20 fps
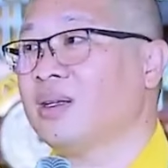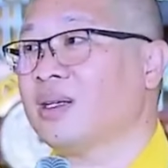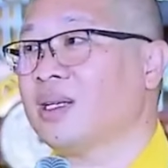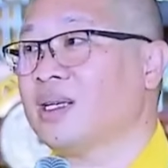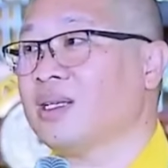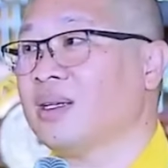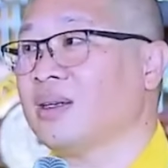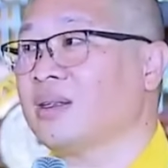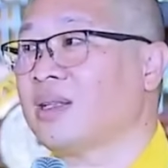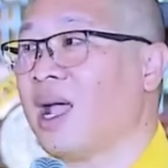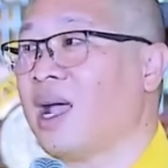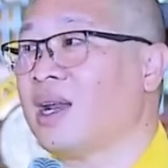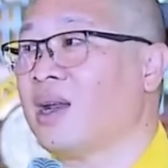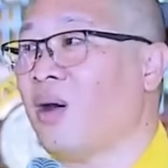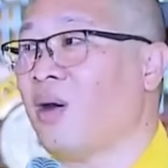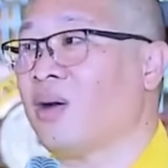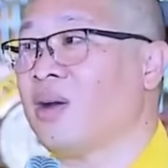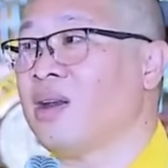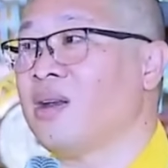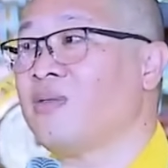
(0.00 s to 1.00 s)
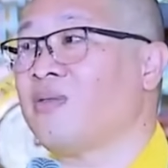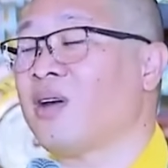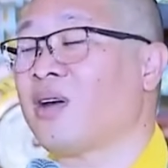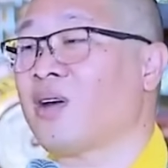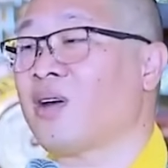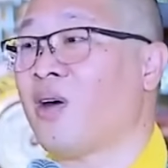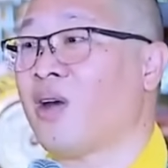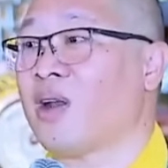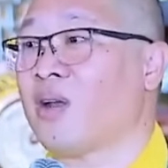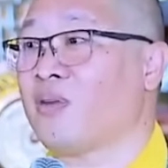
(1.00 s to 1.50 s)
Cái sự thay đổi đó Đức
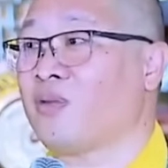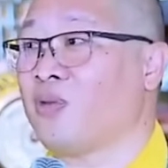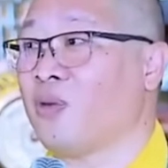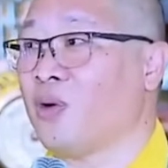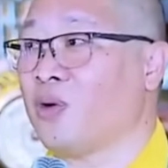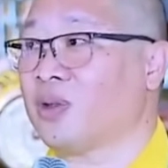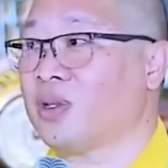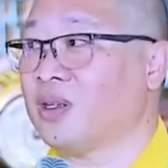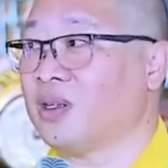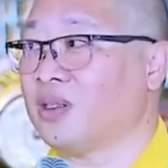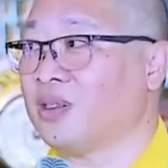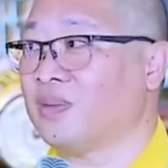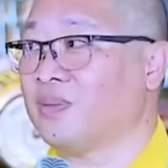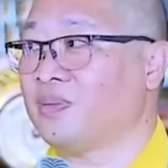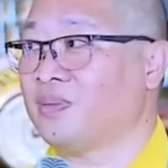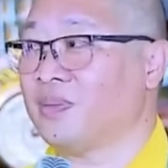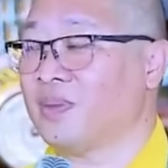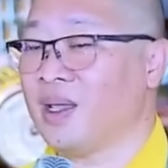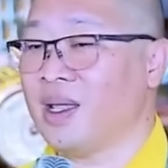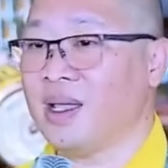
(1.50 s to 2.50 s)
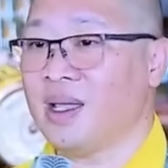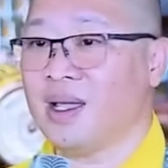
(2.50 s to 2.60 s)
Phật gọi là vô thường.